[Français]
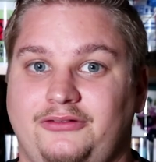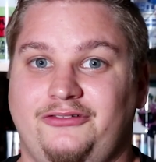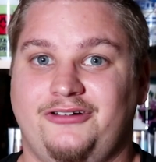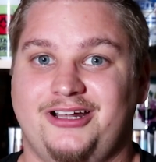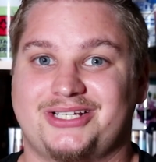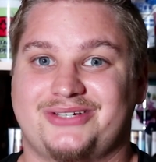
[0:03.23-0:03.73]

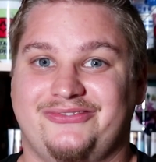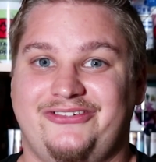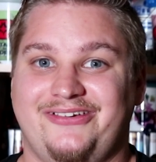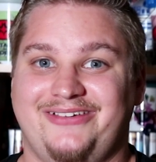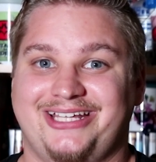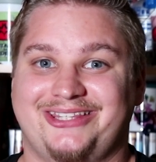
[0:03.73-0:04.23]
Voilà ce qu'on
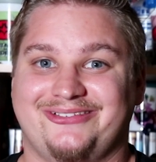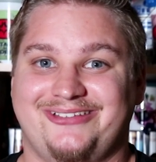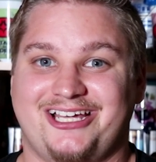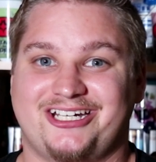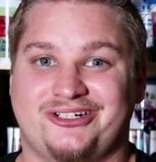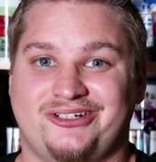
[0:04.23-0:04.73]
fait avec ton
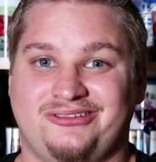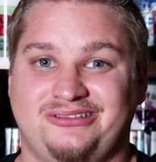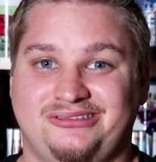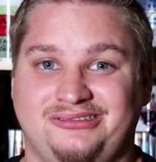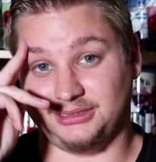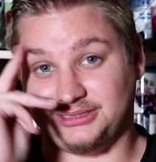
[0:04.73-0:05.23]

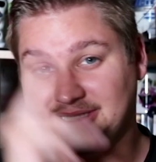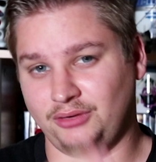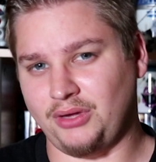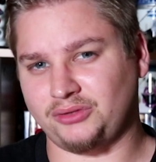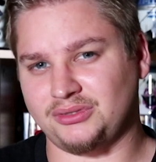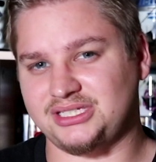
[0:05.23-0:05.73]
argent
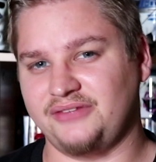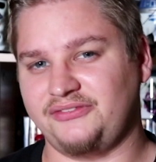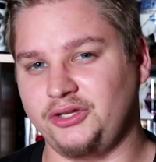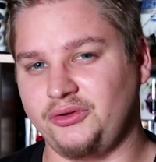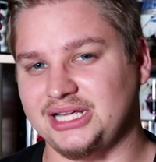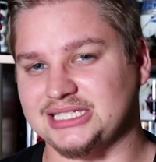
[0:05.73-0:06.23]
Salut à toi
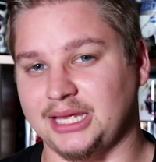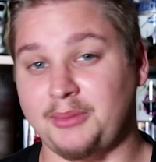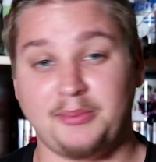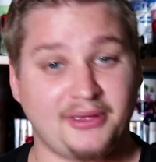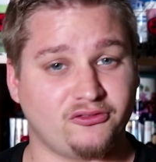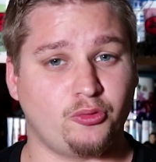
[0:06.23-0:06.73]
cinéphile de
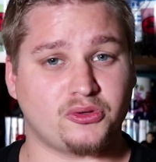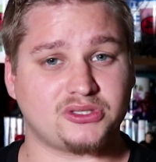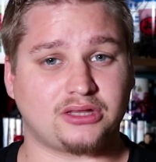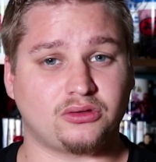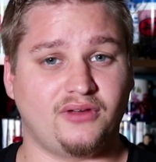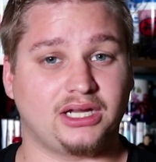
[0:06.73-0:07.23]
l'extrême et bienvenue pour
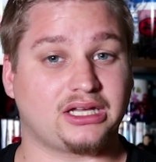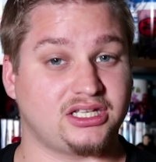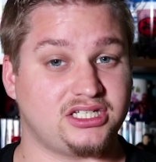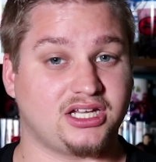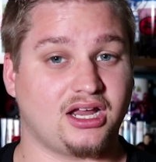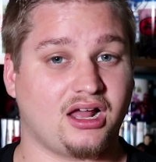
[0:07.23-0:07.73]
cette nouvelle
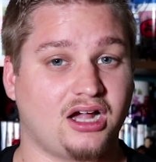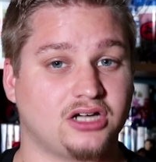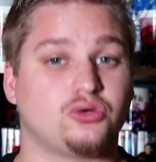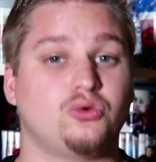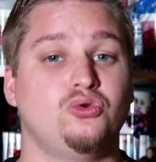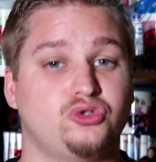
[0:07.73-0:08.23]
critique à
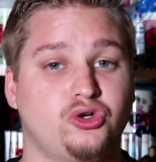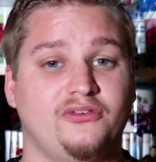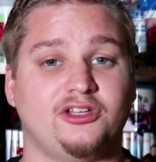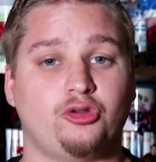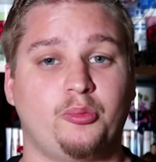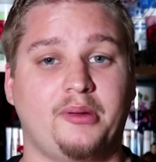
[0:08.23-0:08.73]
l'arrache où je
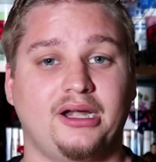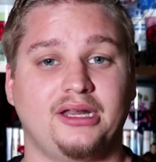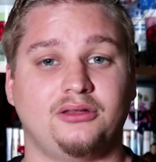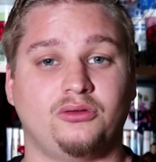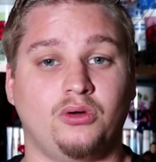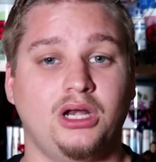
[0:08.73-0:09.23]
vais te
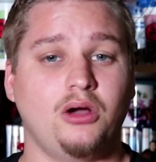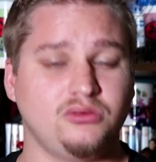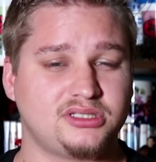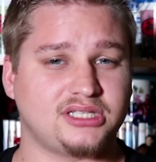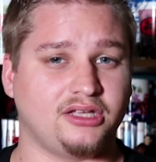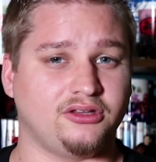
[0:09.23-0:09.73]
parler de
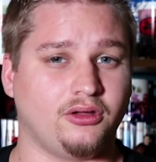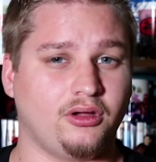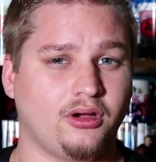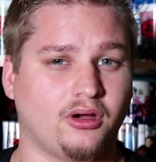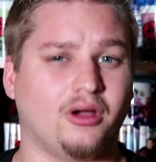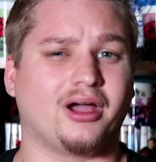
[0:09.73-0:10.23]
L'Outsider,